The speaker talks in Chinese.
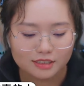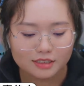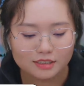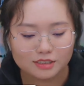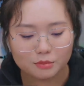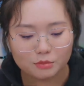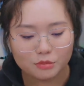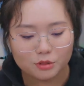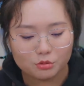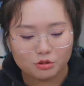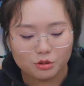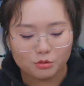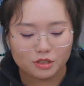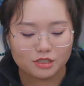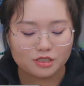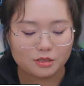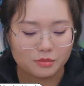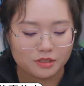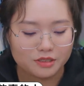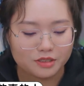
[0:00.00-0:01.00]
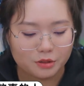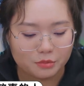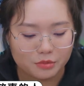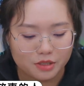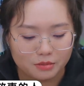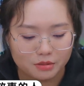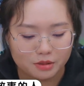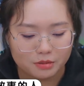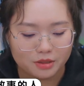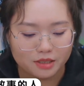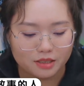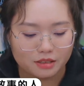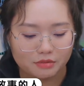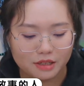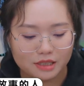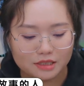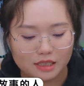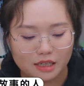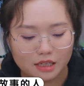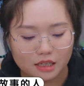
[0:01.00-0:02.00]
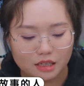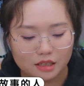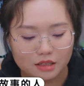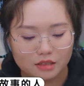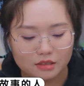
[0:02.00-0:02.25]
怎么说我什么小秘密被他发现了？